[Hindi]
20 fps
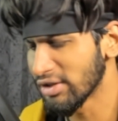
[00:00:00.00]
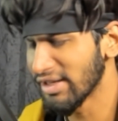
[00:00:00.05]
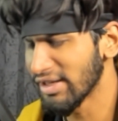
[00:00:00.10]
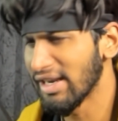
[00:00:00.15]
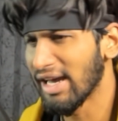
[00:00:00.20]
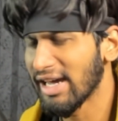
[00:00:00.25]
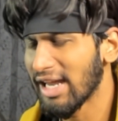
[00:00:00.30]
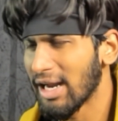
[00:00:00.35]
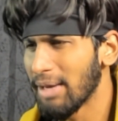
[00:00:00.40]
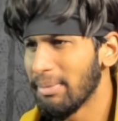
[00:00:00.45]
से
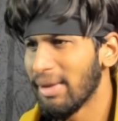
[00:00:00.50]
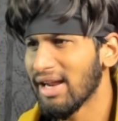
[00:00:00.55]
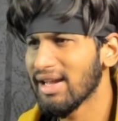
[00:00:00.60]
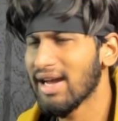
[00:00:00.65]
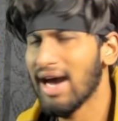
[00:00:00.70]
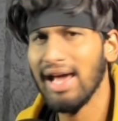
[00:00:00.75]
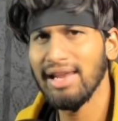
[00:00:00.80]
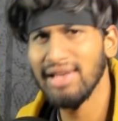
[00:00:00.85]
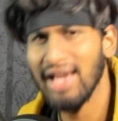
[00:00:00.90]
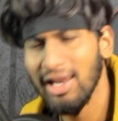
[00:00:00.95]
लग रहा है मेरा
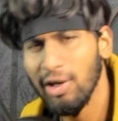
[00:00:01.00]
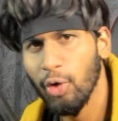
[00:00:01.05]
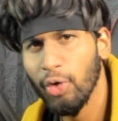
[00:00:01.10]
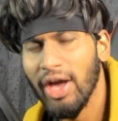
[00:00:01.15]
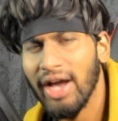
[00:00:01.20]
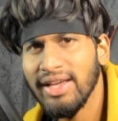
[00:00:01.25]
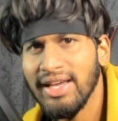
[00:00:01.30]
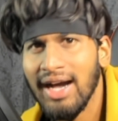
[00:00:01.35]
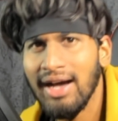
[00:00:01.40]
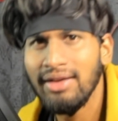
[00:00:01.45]
गाल लाल हो
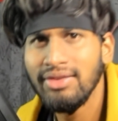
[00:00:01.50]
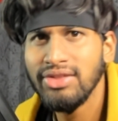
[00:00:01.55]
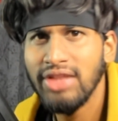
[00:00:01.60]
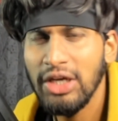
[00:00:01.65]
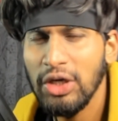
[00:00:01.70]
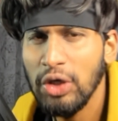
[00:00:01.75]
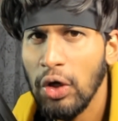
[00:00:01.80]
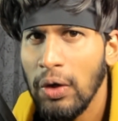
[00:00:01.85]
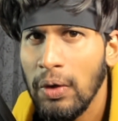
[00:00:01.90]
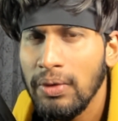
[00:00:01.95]
गया क्या
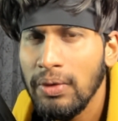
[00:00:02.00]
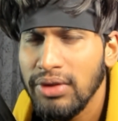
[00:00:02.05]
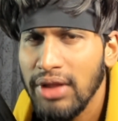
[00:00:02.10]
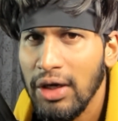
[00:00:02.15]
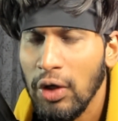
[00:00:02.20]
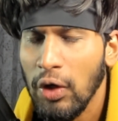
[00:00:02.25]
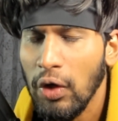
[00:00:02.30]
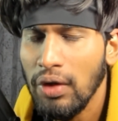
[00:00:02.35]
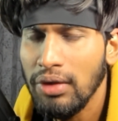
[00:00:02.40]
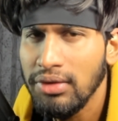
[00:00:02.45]
देखो
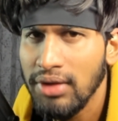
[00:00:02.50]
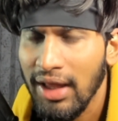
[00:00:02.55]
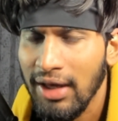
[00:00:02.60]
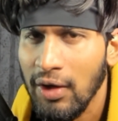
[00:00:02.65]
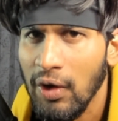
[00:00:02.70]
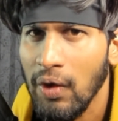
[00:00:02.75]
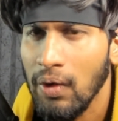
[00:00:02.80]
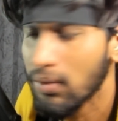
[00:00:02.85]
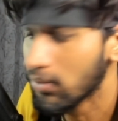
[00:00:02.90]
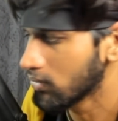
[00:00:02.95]
देखो
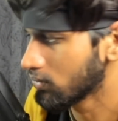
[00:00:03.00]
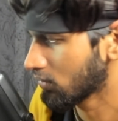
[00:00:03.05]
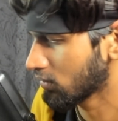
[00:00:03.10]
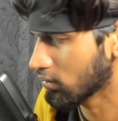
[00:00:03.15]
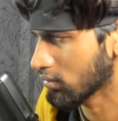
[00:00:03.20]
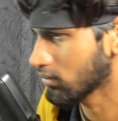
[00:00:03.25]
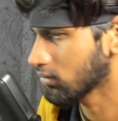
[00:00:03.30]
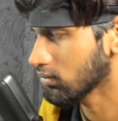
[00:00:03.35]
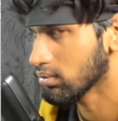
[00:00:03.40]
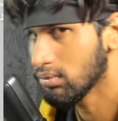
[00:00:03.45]
देखो
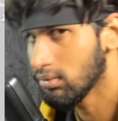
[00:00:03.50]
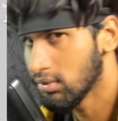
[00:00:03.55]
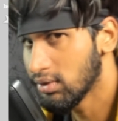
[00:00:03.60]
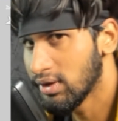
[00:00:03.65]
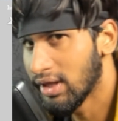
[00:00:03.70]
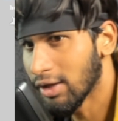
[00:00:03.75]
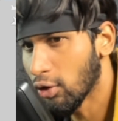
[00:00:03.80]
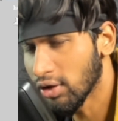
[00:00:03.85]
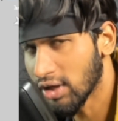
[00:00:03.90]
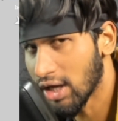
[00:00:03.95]

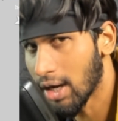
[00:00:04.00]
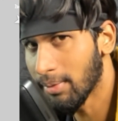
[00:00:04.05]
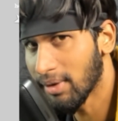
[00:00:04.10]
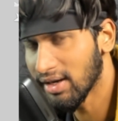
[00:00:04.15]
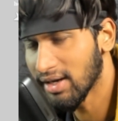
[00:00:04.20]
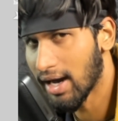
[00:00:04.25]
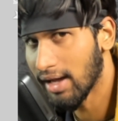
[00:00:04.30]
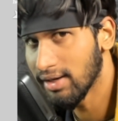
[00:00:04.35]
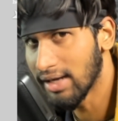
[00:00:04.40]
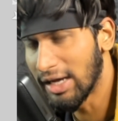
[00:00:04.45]
देखो क्या
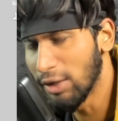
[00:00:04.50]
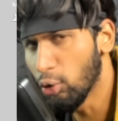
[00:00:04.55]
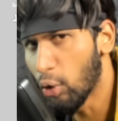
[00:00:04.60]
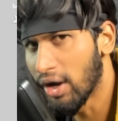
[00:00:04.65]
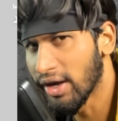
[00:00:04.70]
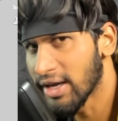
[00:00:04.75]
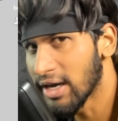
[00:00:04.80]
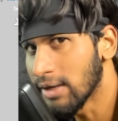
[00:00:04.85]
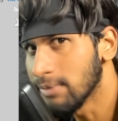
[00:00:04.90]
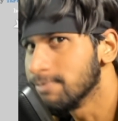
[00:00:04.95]
मेरे गाल लाल
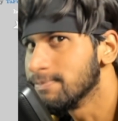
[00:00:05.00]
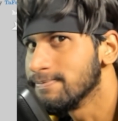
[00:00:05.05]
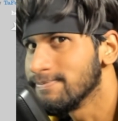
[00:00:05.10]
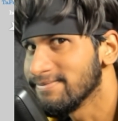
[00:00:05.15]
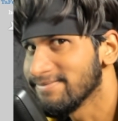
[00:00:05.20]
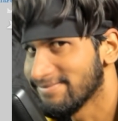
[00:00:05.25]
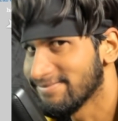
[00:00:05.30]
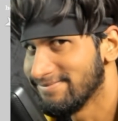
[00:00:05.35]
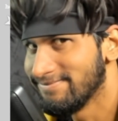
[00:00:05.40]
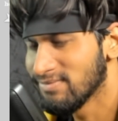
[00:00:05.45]
हुआ क्या
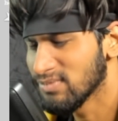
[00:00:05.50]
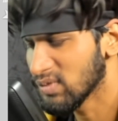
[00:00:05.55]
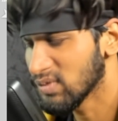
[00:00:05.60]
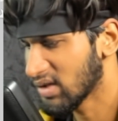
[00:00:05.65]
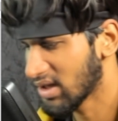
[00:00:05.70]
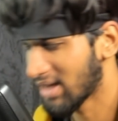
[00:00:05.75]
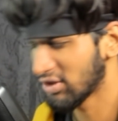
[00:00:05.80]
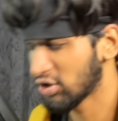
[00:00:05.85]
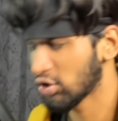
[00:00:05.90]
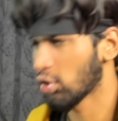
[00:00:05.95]

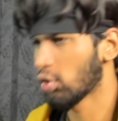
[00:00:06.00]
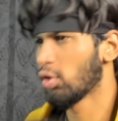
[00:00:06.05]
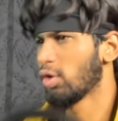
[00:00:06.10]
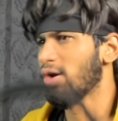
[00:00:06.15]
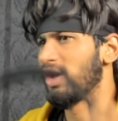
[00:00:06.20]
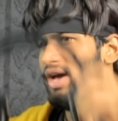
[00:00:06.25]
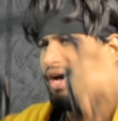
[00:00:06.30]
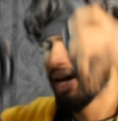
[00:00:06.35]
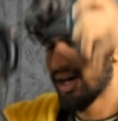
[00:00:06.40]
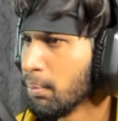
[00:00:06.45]
हम्म।
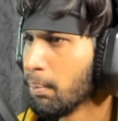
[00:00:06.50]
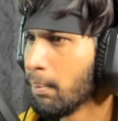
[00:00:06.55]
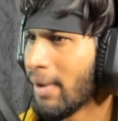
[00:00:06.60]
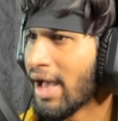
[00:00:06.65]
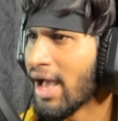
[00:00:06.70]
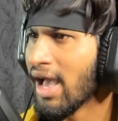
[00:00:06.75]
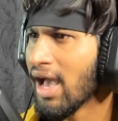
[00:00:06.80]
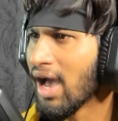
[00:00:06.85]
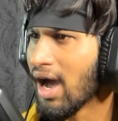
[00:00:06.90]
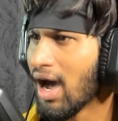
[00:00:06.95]
छोड़ो यार
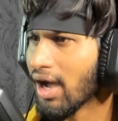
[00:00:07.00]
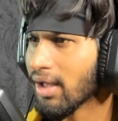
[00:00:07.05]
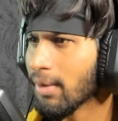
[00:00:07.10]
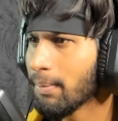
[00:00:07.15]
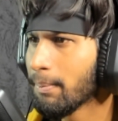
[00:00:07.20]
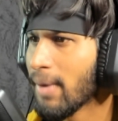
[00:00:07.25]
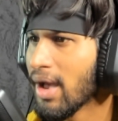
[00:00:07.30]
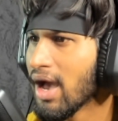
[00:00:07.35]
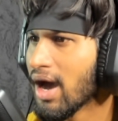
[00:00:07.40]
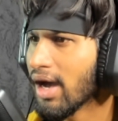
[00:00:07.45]
मैं आ,
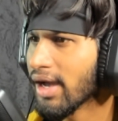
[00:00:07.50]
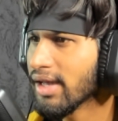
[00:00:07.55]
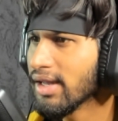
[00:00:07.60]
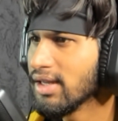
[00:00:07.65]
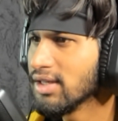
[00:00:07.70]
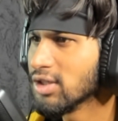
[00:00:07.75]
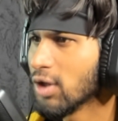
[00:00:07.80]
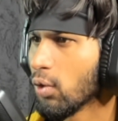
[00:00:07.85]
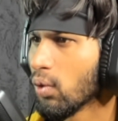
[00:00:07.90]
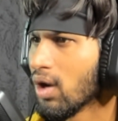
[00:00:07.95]
मैं आगे
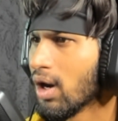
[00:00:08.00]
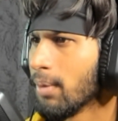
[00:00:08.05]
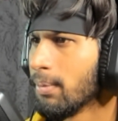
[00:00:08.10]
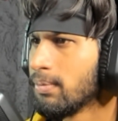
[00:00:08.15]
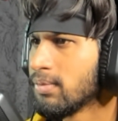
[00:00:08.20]
नहीं जाऊंगा अब